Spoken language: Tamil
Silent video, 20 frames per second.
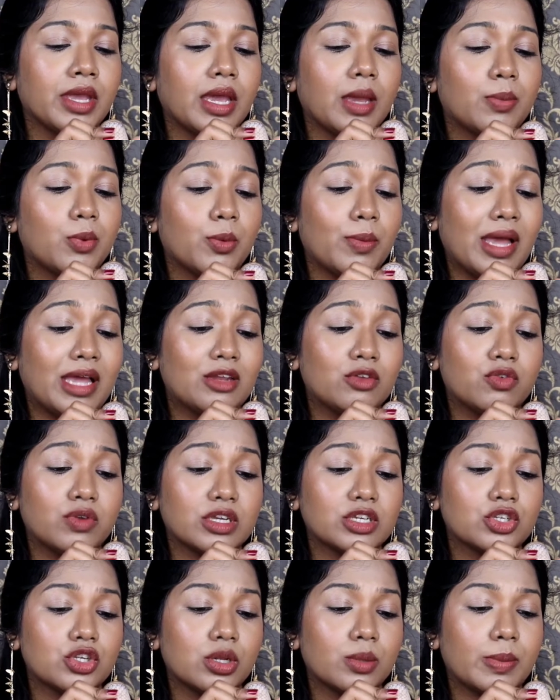எப்போ
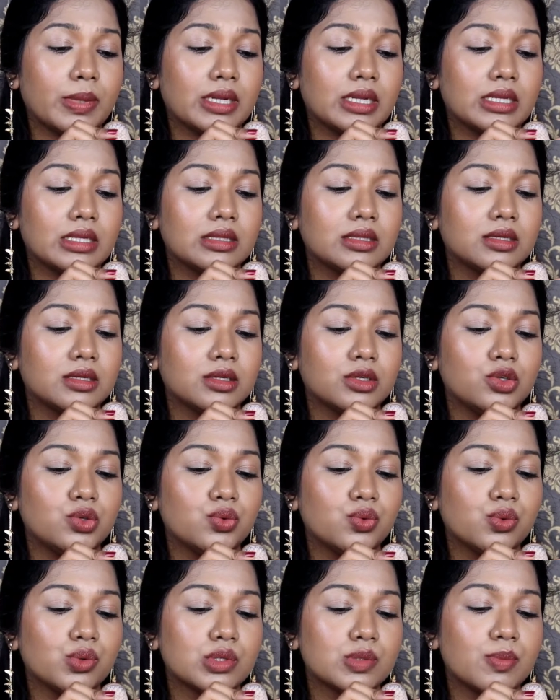மேனுஃபேக்சர் பண்ணது
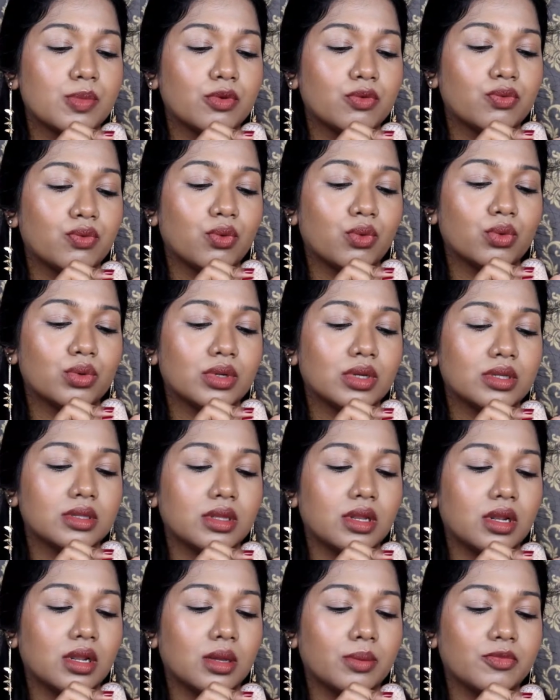யூஸ் பிஃபோர்
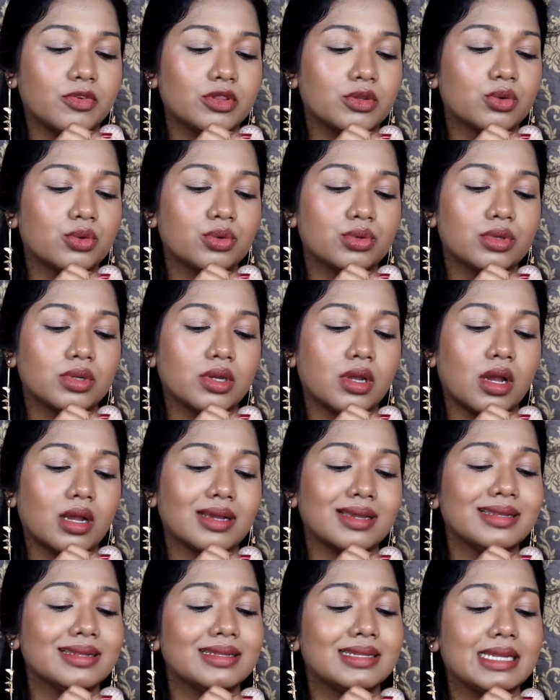அதெல்லாம் வந்து
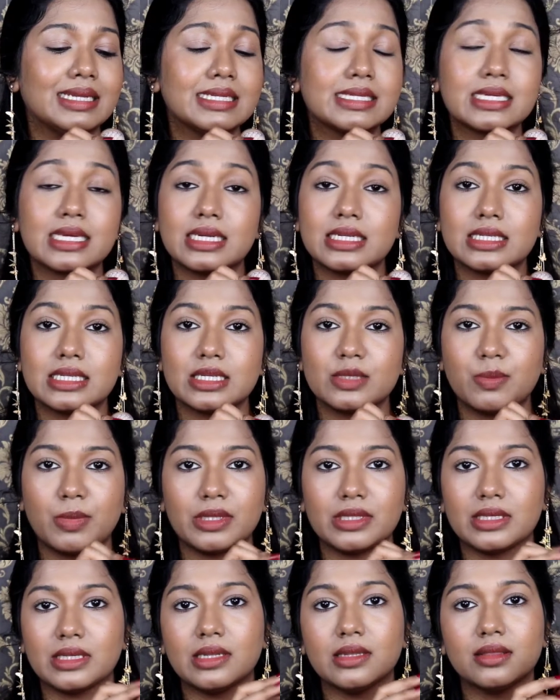கொடுத்துருக்காங்க நெட் கண்டென்ட்
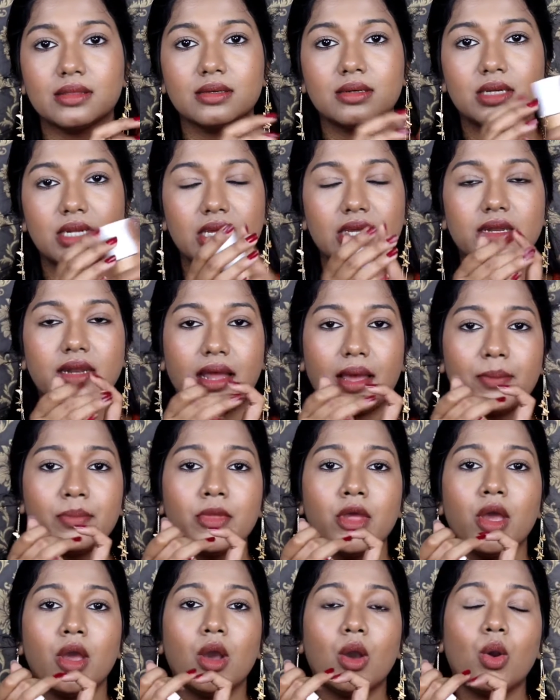பார்த்தீங்கன்னா தேர்ட்டி
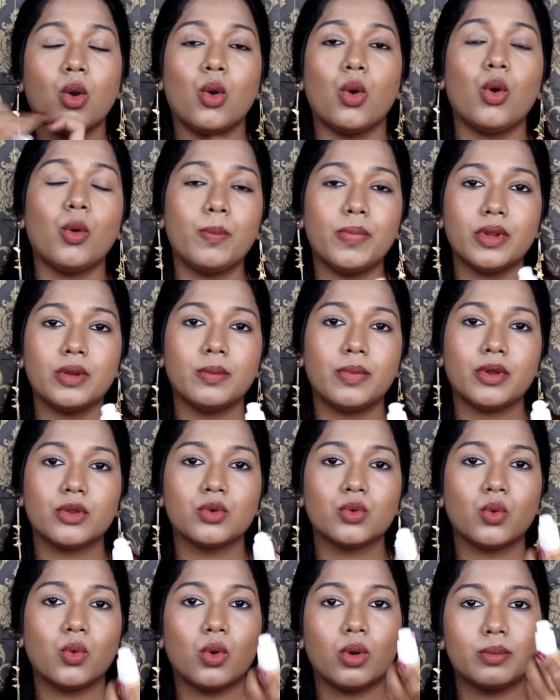கிராம் ஓப்பன்
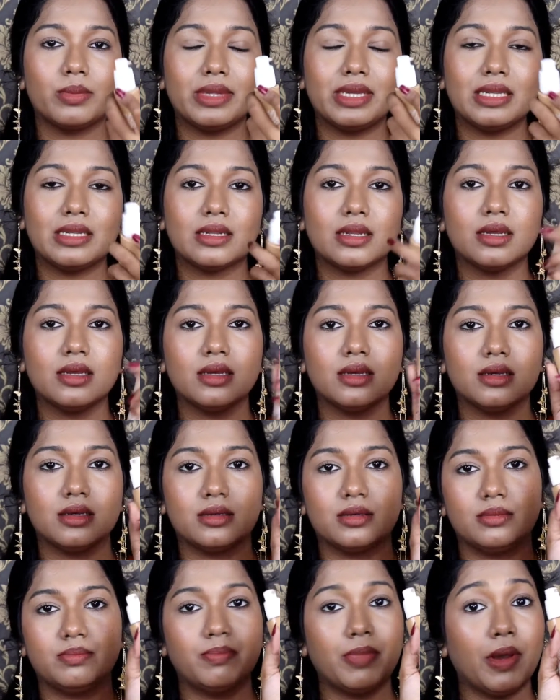பண்ணோம் அப்படின்னா
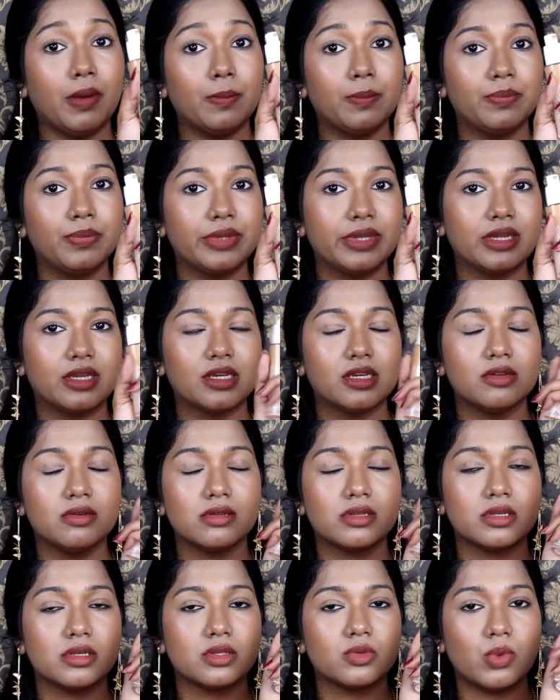பம்ப் இருக்குது
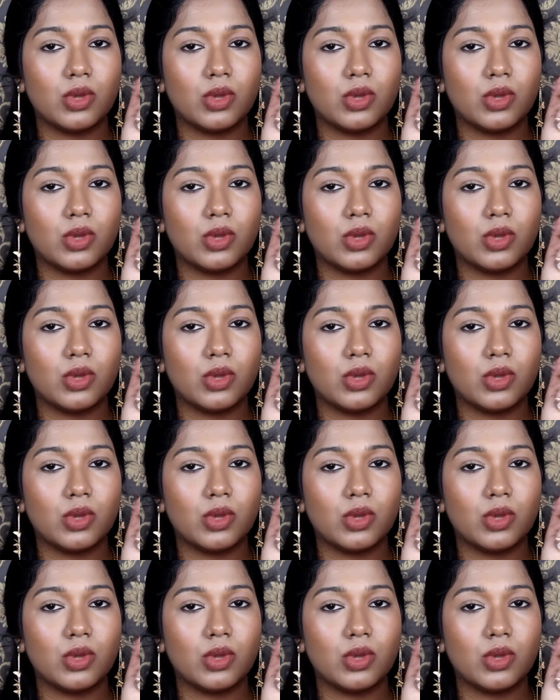இருக்குது விச் இஸ்